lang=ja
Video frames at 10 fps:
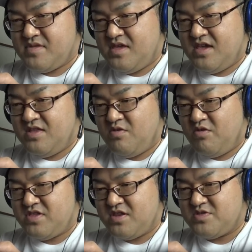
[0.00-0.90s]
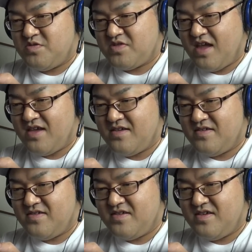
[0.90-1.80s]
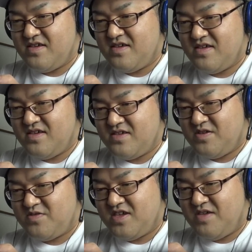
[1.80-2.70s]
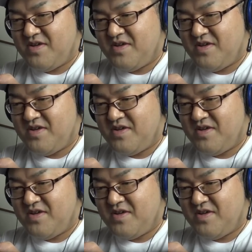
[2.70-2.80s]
生き残ってる状態。ちょっとき